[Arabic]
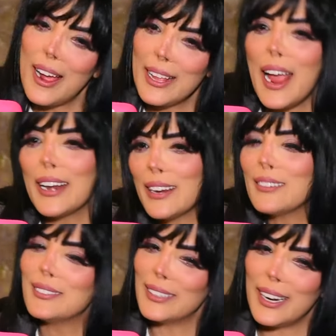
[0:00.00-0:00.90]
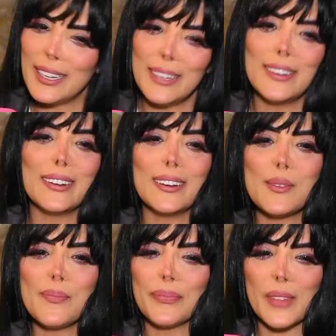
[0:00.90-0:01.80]
يعني جالي
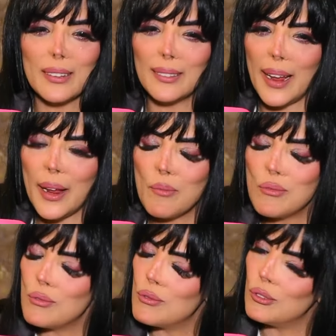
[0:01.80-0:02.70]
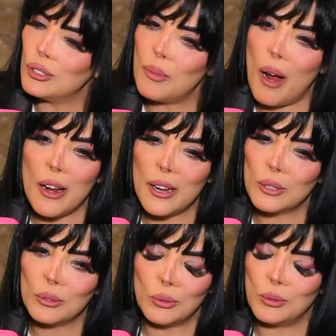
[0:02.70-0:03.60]
اكتئاب وكنت
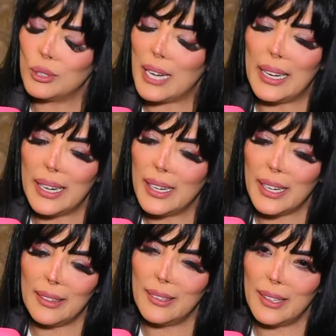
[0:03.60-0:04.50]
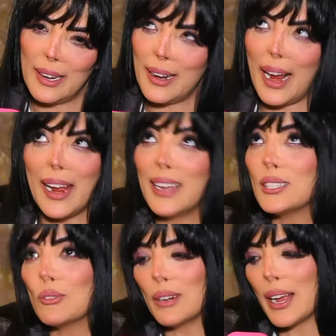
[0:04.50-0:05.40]
بعيط وزعلانه جدا ان انا
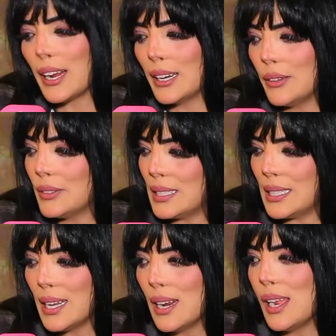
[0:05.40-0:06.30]
حياتي كلها كان نفسي